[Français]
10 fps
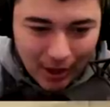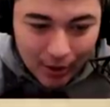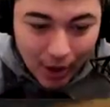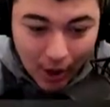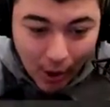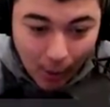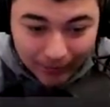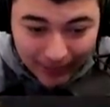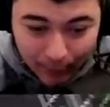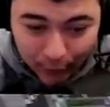non, non Oh
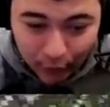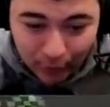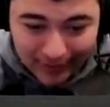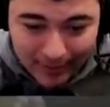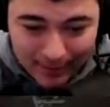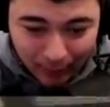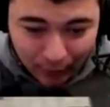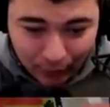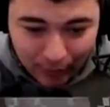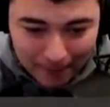putain, il me fonce dessus, les amis, il me fonce
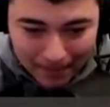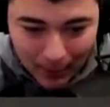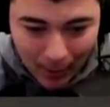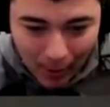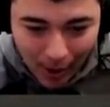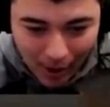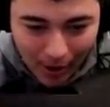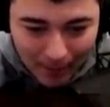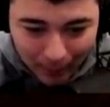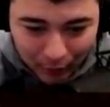dessus non. Oh,
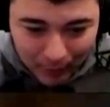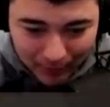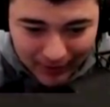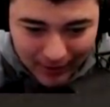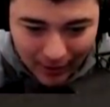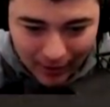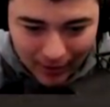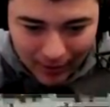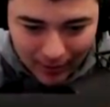oh, il me poursuit, il me poursuit oh.